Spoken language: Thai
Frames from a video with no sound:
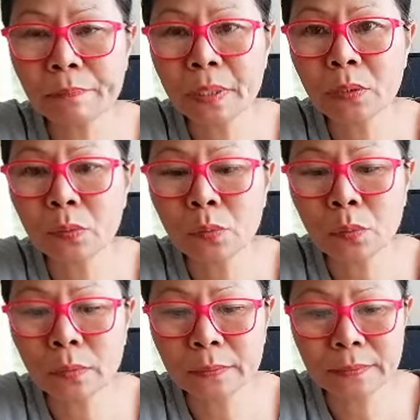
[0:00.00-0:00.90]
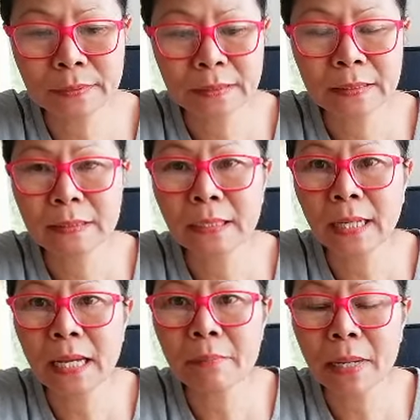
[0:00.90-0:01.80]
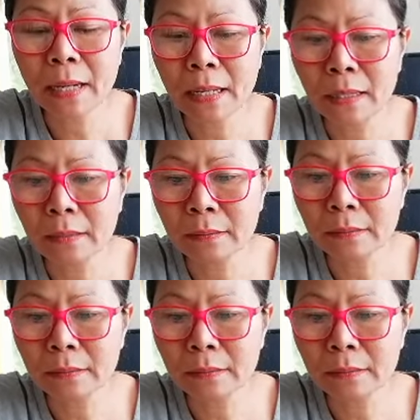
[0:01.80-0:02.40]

พี่หนู แกให้มาค่ะ